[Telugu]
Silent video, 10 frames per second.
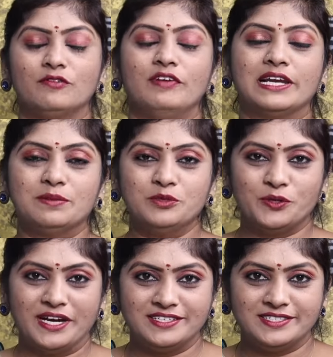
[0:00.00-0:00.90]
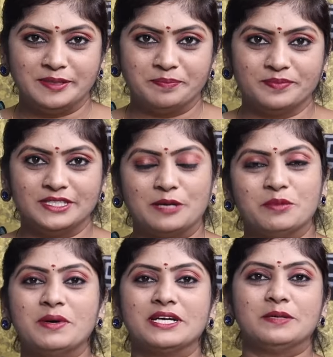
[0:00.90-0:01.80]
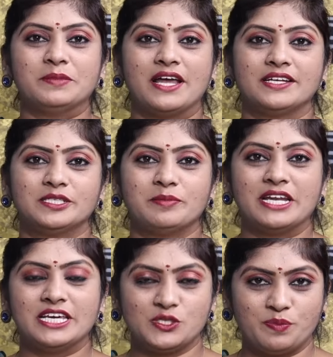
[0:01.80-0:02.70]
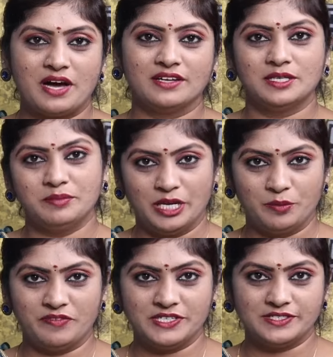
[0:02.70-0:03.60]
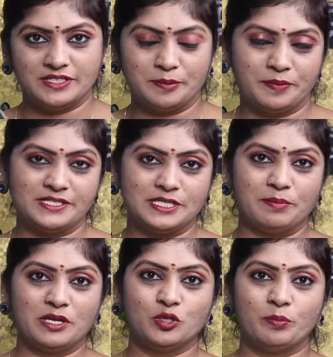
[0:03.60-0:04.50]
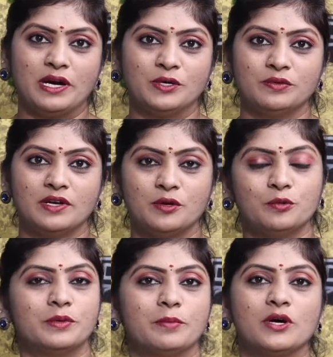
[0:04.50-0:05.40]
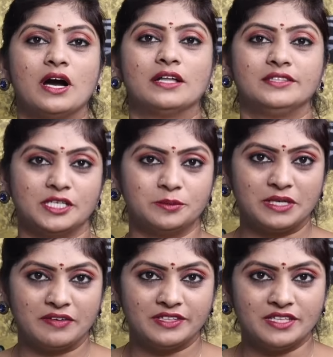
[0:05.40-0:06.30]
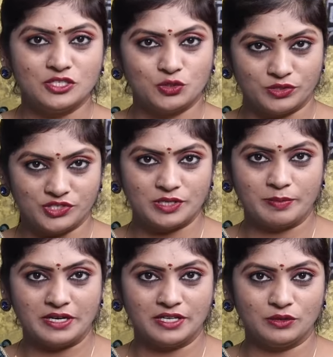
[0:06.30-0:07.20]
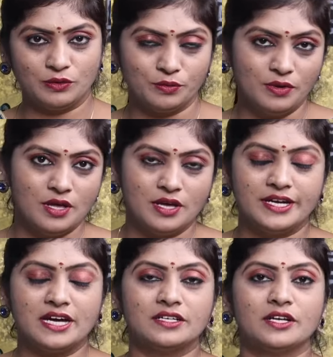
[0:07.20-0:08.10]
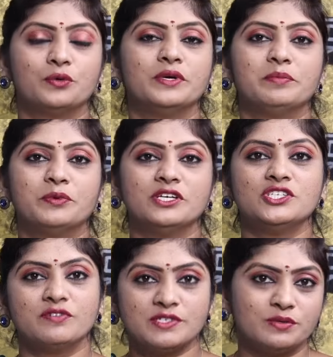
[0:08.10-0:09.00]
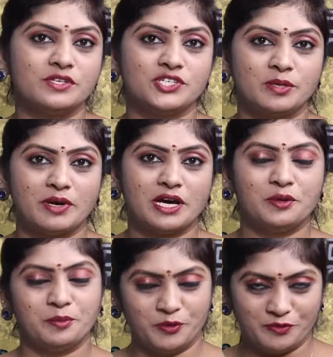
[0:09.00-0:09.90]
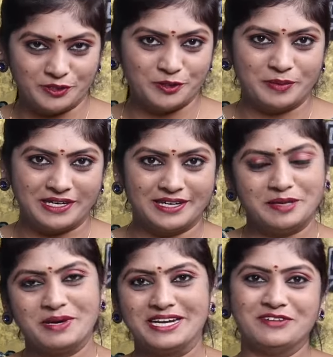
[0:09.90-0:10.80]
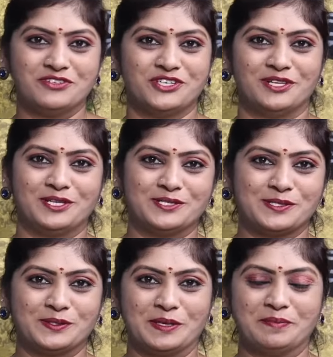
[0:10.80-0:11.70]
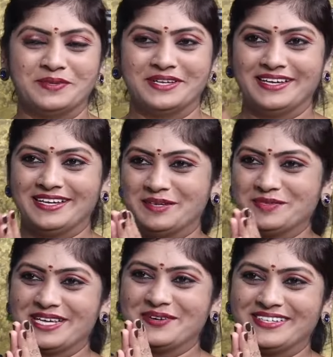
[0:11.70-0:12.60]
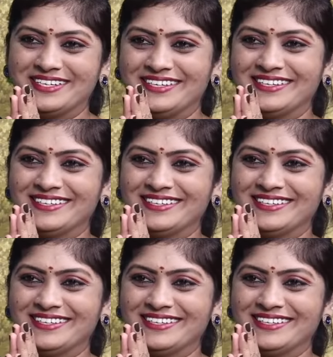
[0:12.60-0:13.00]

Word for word: వెల్కమ్ టు ఐ డ్రీమ్ ధర్మ మార్గం కార్యక్రమానికి స్వాగతం నేను మీ విజిత ప్రస్తుతం మనతో పాటు ఉన్నారు ప్రముఖ ఆధ్యాత్మికవేత్త జ్యోతిష పండితులు డాక్టర్ గుండెపూడి శివ సుధీర్ శర్మ గారు ఇప్పుడు వారితో మాట్లాడి మరిన్ని విషయాలు తెలుసుకుందాం నమస్కారం అండి